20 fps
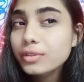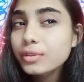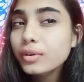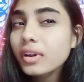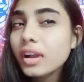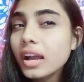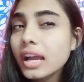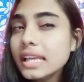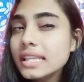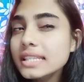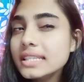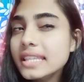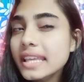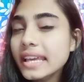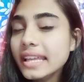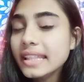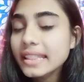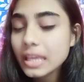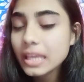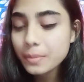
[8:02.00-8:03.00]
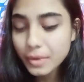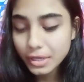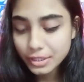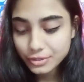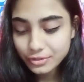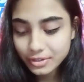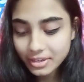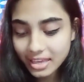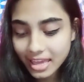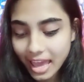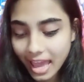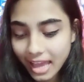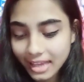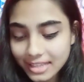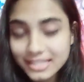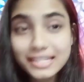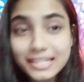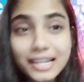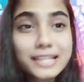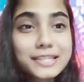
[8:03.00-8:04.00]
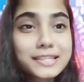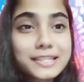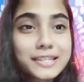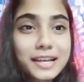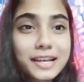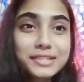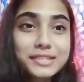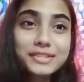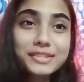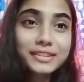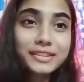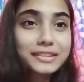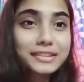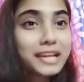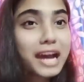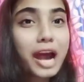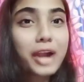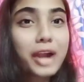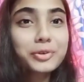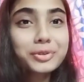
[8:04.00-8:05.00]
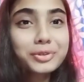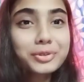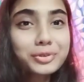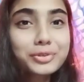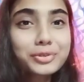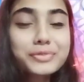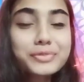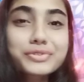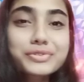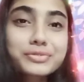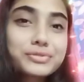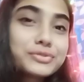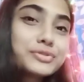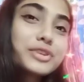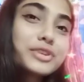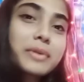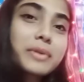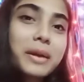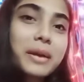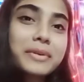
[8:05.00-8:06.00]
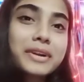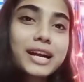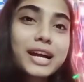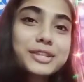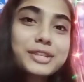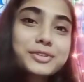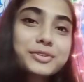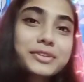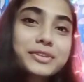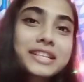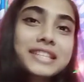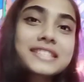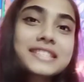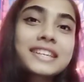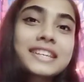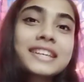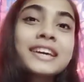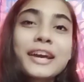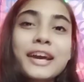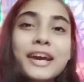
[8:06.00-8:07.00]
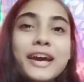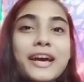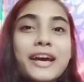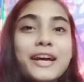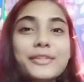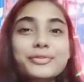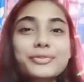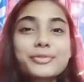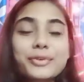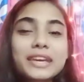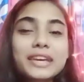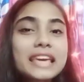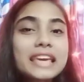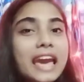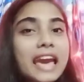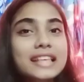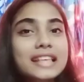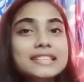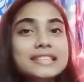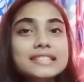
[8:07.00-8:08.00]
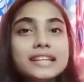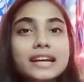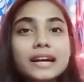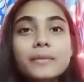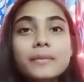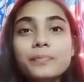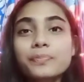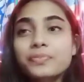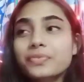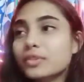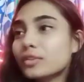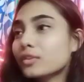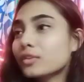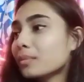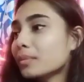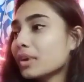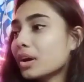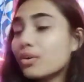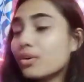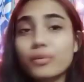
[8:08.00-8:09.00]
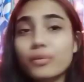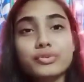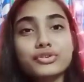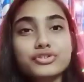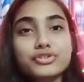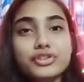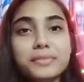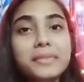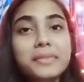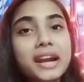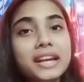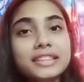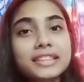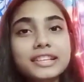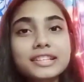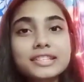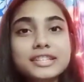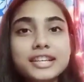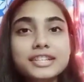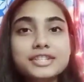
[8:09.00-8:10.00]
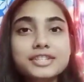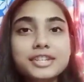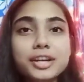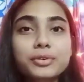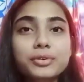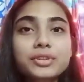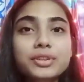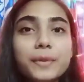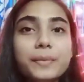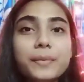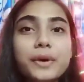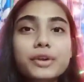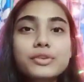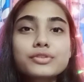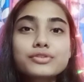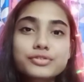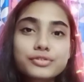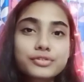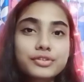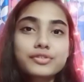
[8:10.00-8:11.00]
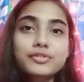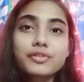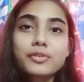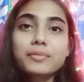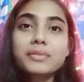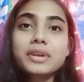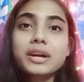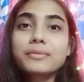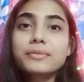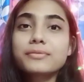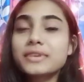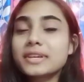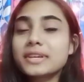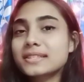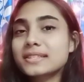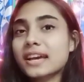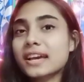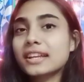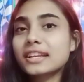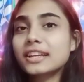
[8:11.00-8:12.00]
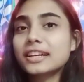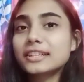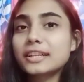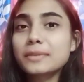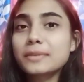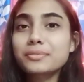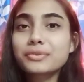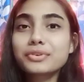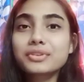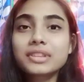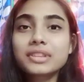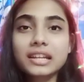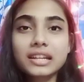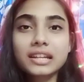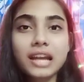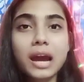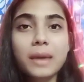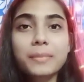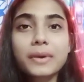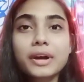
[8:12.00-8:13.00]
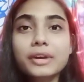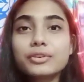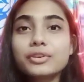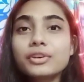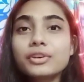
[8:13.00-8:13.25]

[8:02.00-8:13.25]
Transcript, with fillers: গাইস দেখতেই পাচ্ছ এই হ্যাক্সটা জাস্ট দারুণ খুব সুন্দরভাবে কাজ করেছে তো এই হ্যাক্সটা তোমরাও অবশ্যই বাড়িতে চেষ্টা করতে পারো যদি তোমরা উইংস আইলাইনার করতে না পারো